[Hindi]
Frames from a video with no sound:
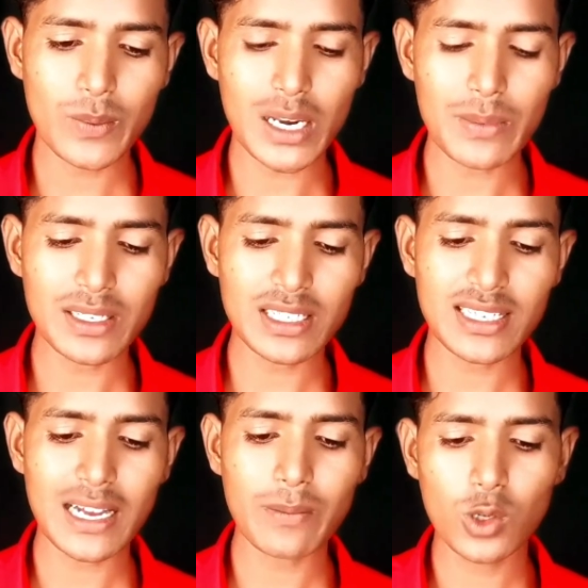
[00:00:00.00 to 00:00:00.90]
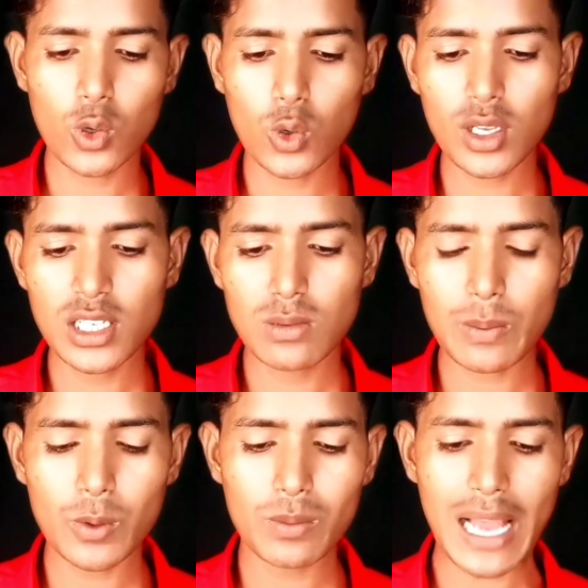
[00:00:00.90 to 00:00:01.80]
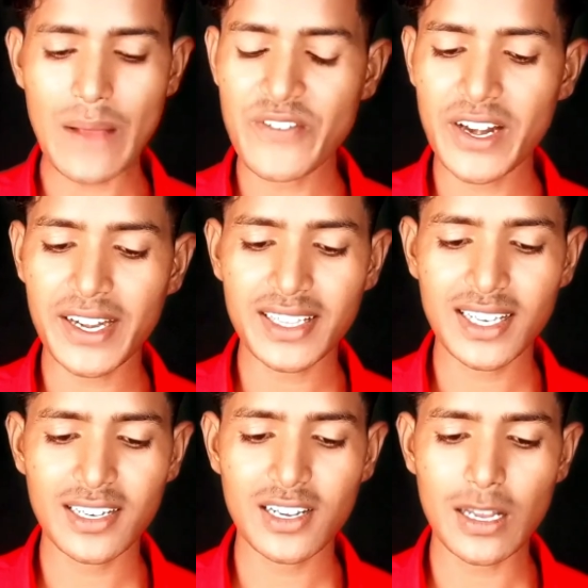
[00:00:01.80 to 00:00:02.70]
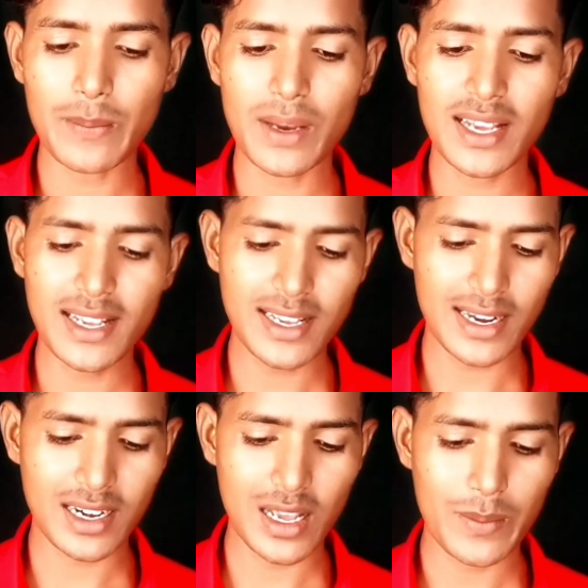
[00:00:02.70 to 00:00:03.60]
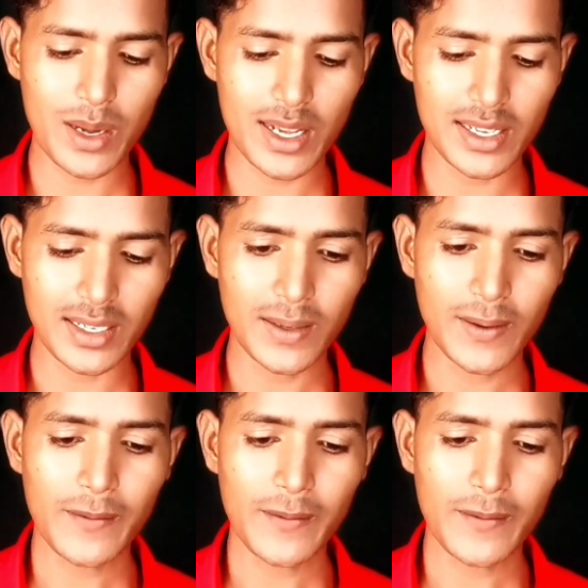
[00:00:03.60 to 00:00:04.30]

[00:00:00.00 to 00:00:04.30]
बारे में कि क्या हम लोगों को इस स्मार्टफोन में आईपी रेटिंग देखने के लिए मिलेगी या नहीं मिलेगी